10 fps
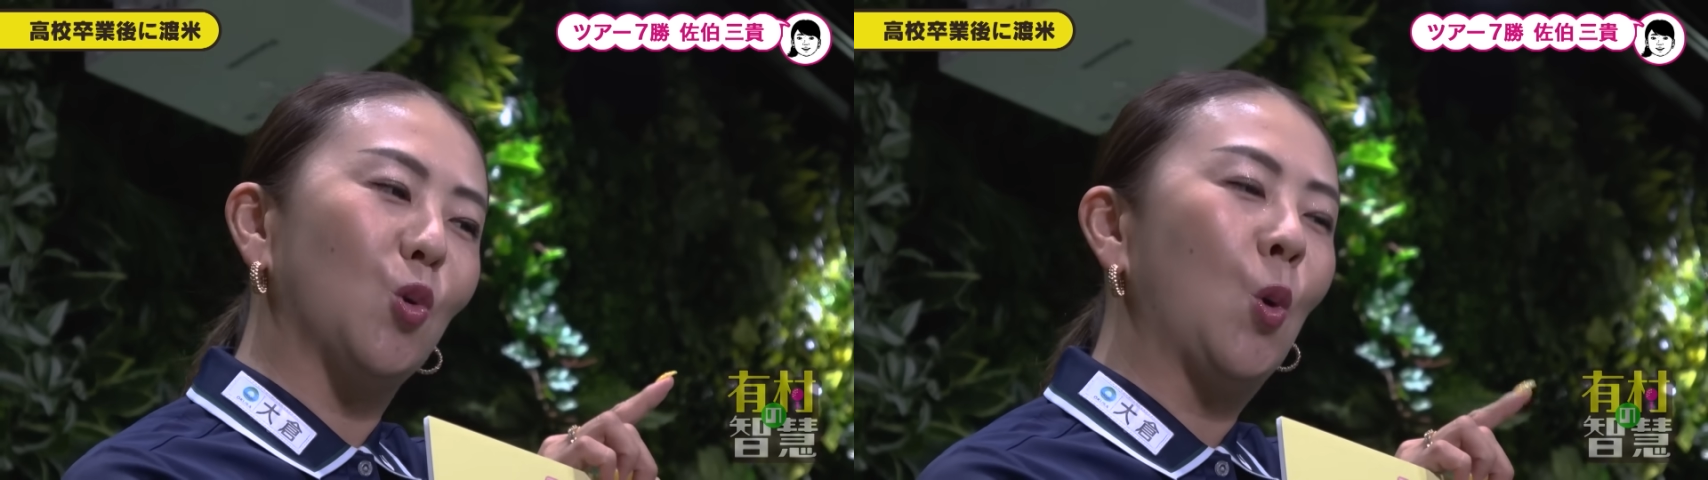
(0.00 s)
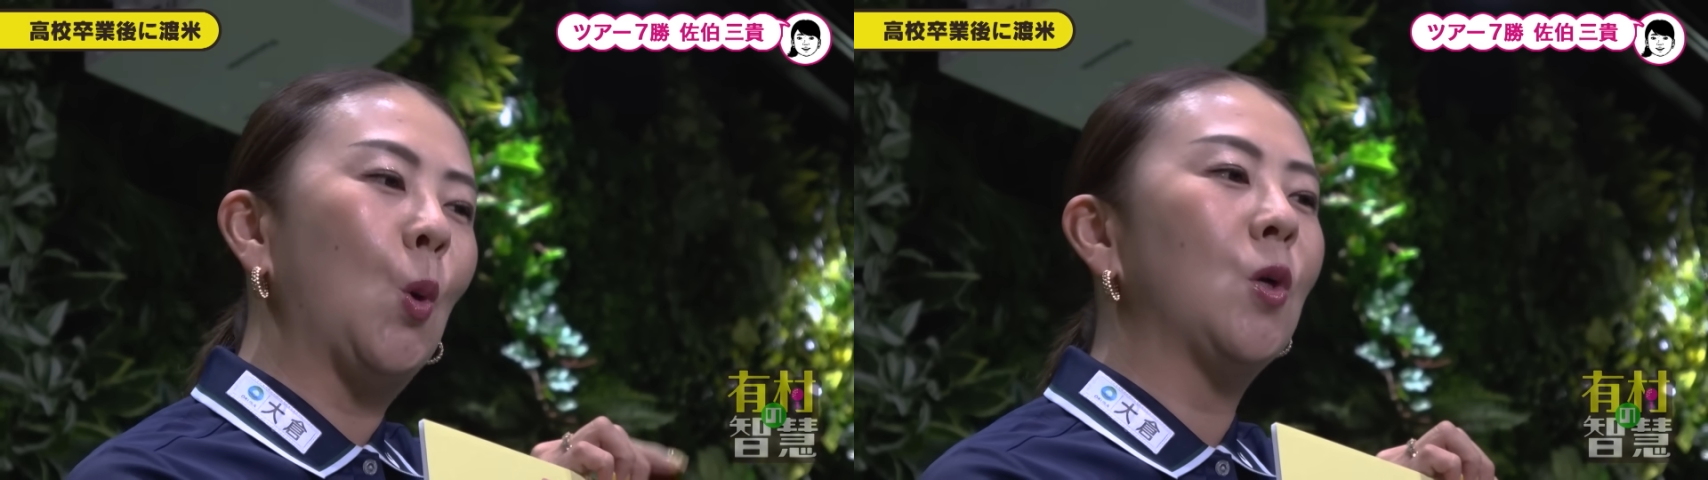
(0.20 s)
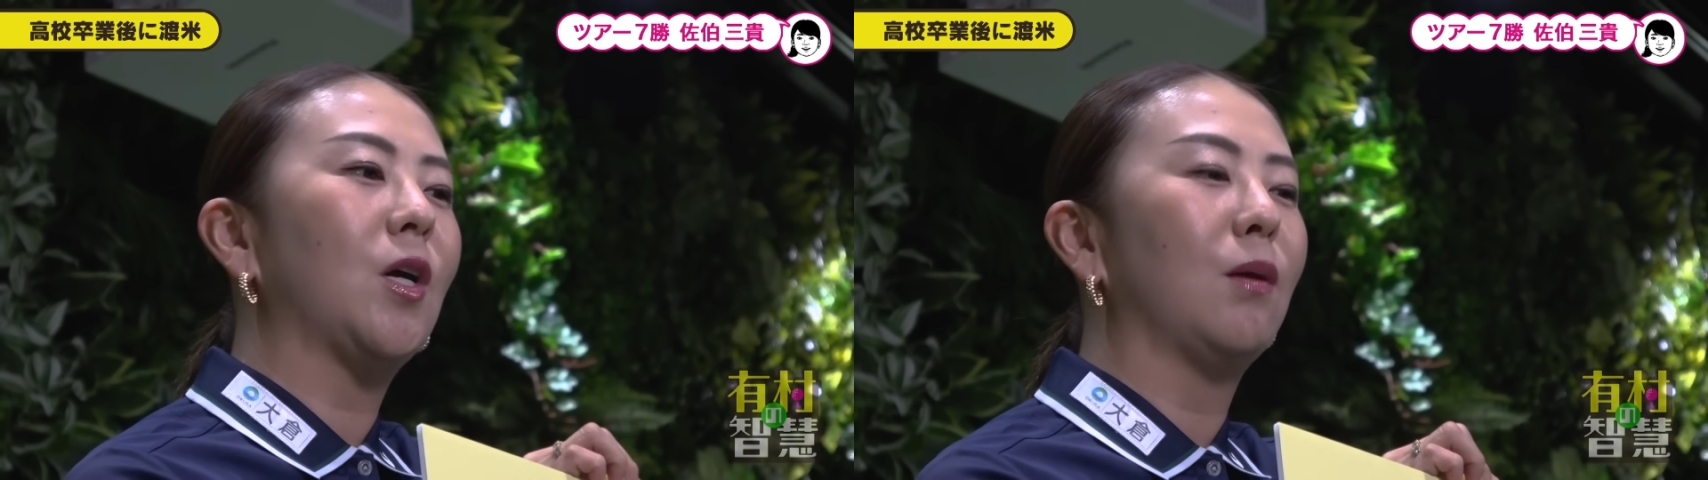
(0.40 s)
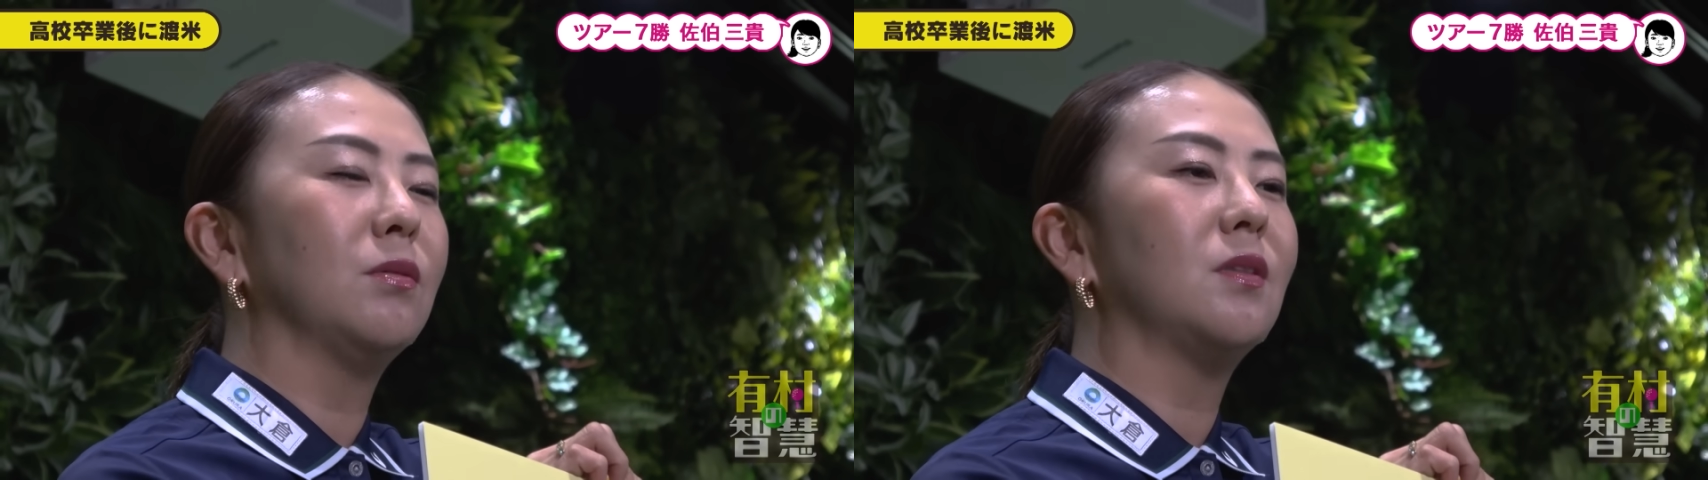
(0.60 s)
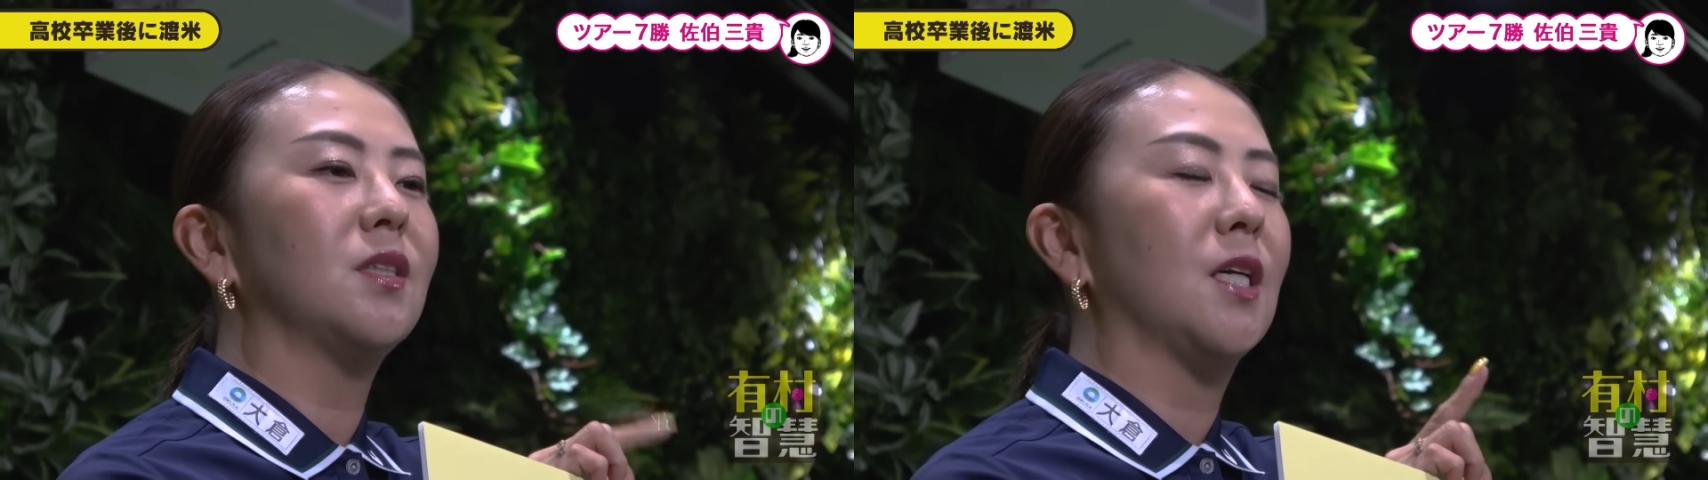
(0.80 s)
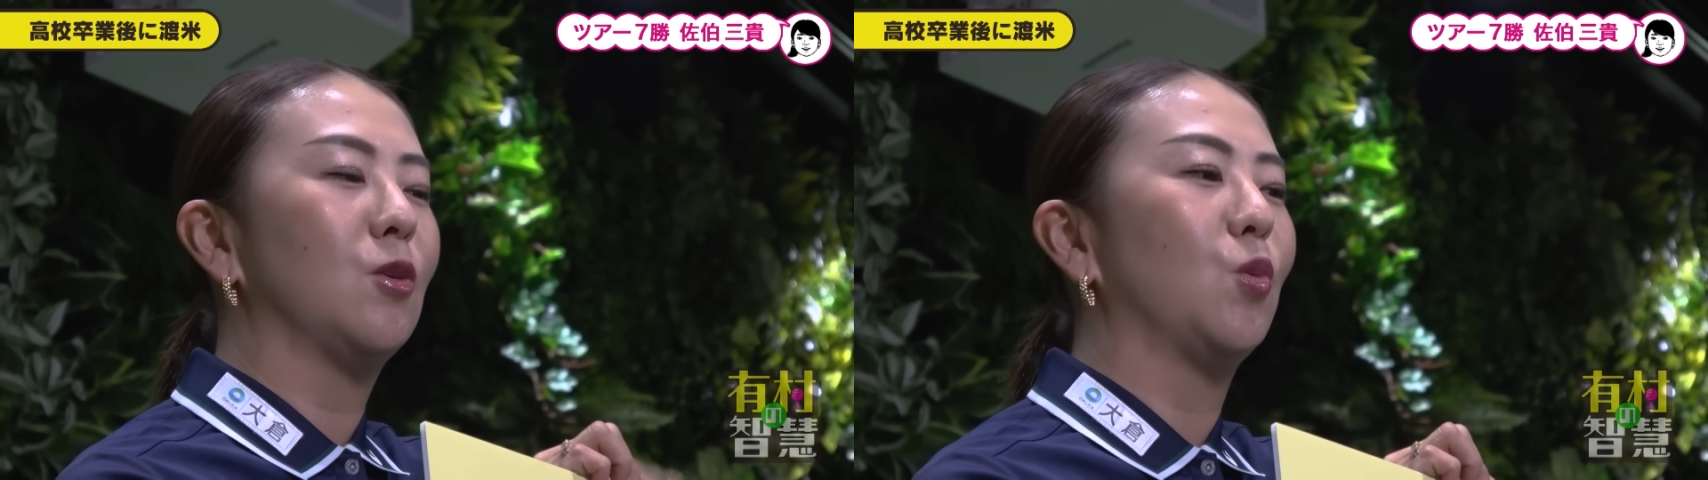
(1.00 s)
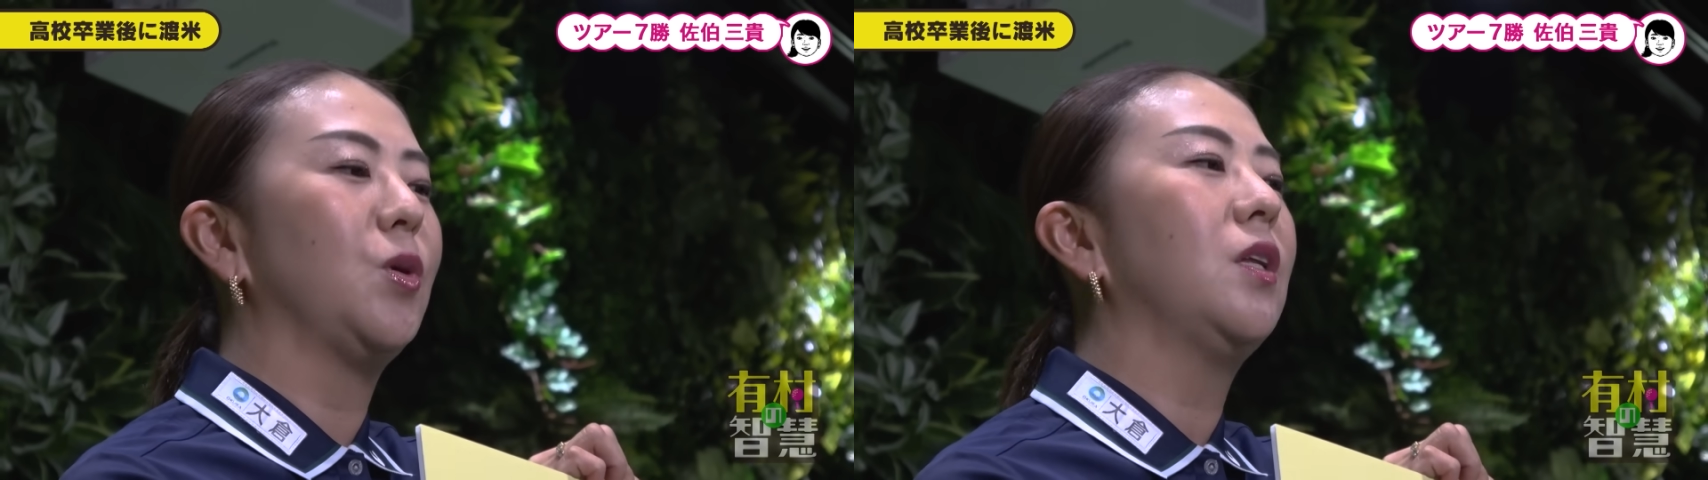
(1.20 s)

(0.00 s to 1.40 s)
と埃かぶってたのを見